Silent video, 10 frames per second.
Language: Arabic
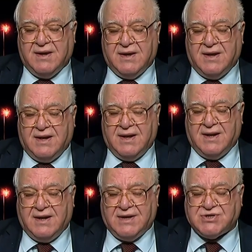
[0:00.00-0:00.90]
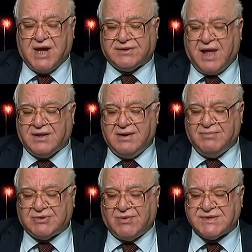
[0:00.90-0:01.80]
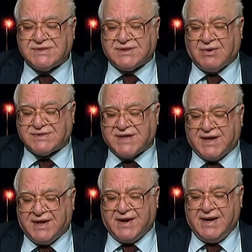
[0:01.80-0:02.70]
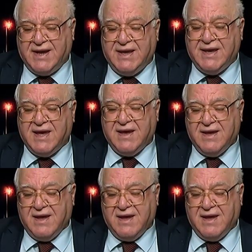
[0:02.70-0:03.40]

النشاطات المتوسطة والصغيرة اللي هي